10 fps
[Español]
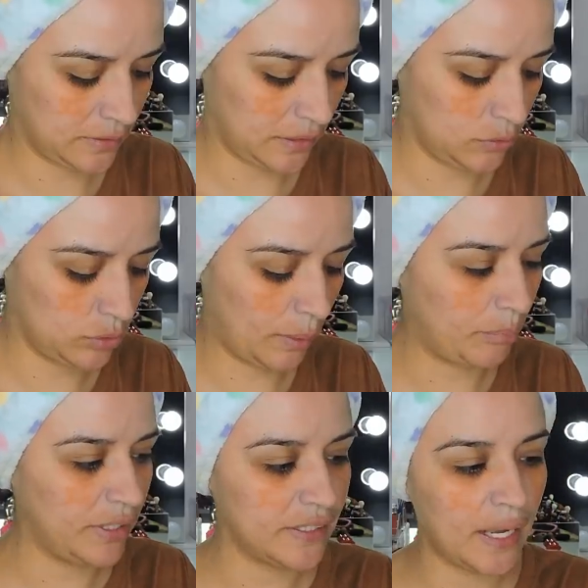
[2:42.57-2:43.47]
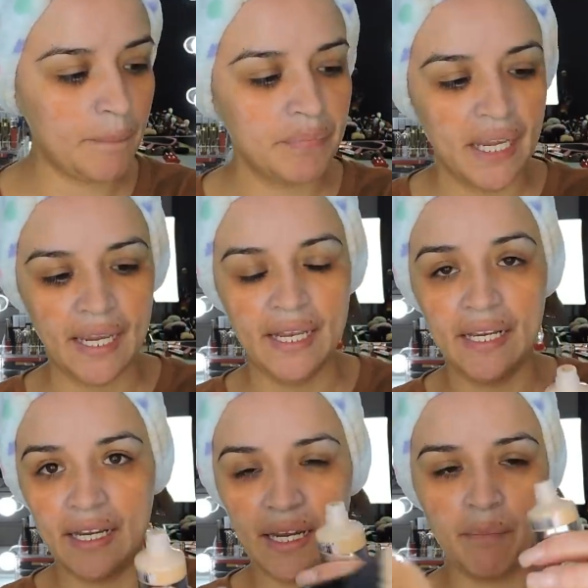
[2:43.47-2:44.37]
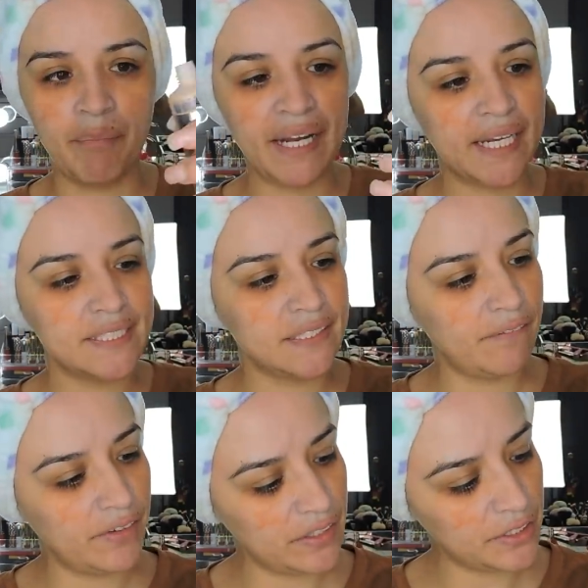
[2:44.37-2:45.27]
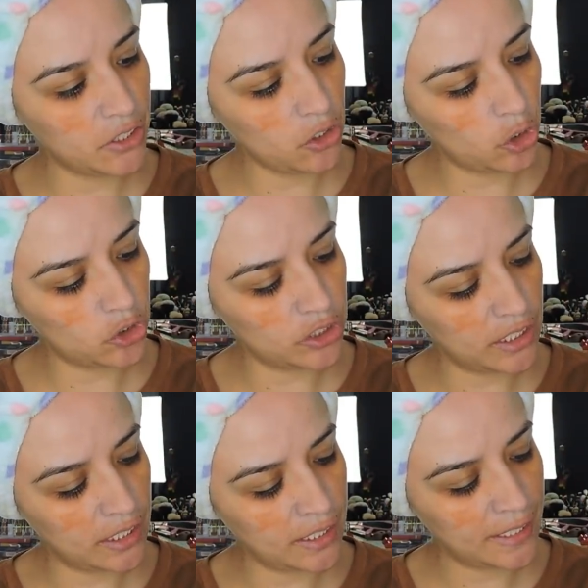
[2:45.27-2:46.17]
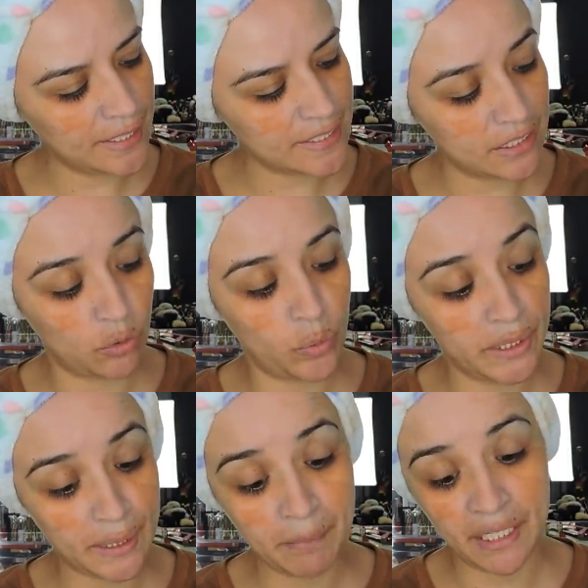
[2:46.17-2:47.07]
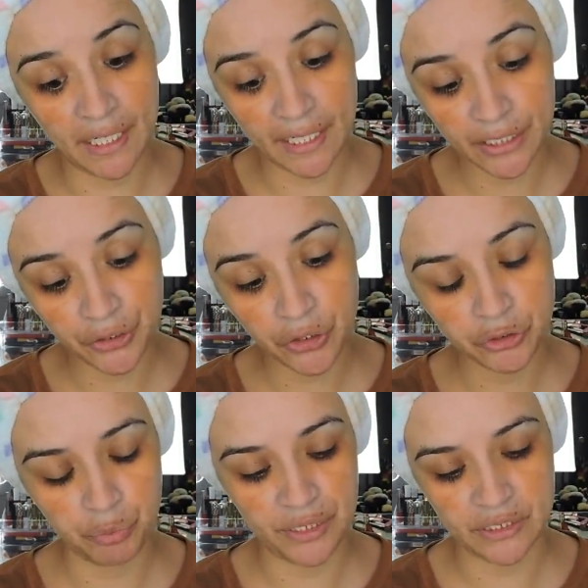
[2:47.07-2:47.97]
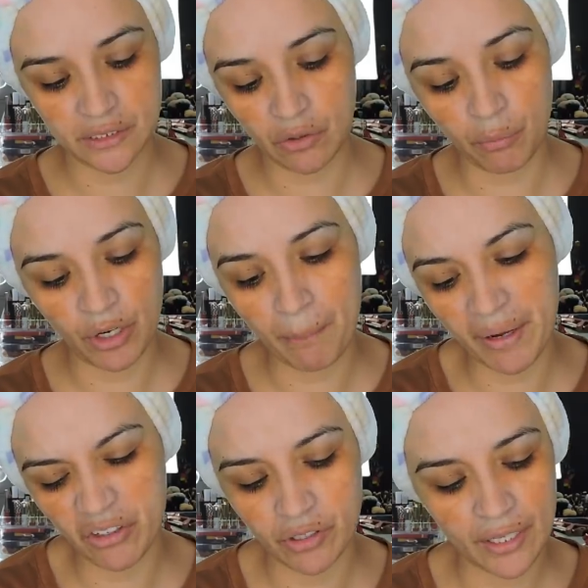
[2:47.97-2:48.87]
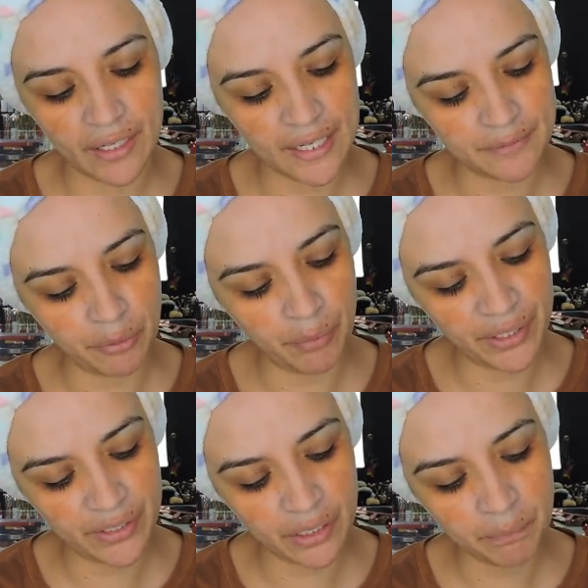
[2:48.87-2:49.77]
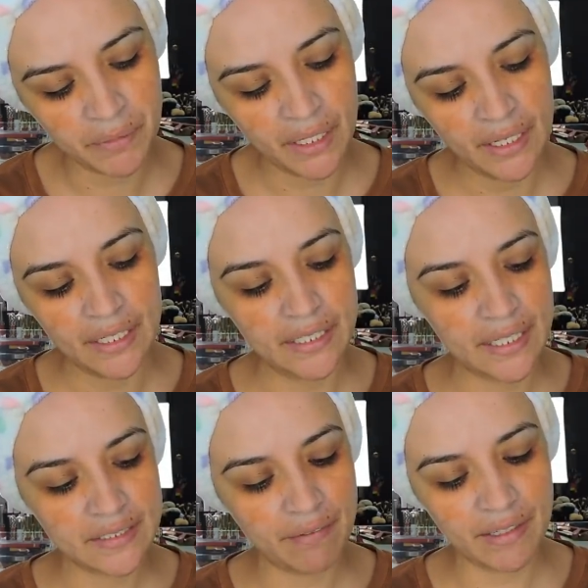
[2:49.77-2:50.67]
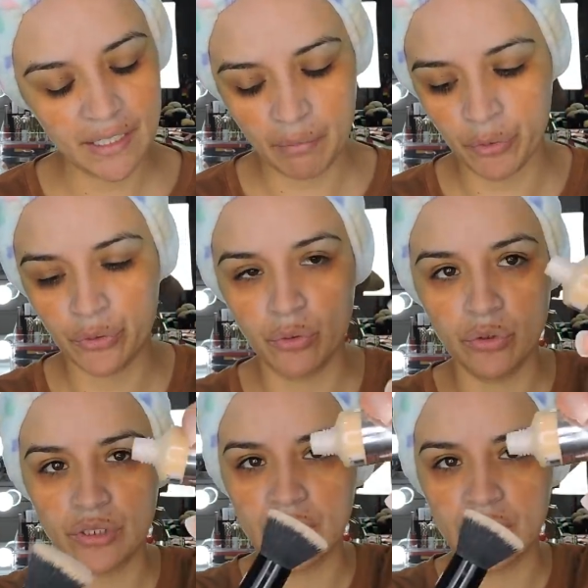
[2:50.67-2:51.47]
trae su tapita. El empaque es de vidrio, contiene 50 mililitros, pues como la mayoría de las BB Cream. Y ya saben que Amor Us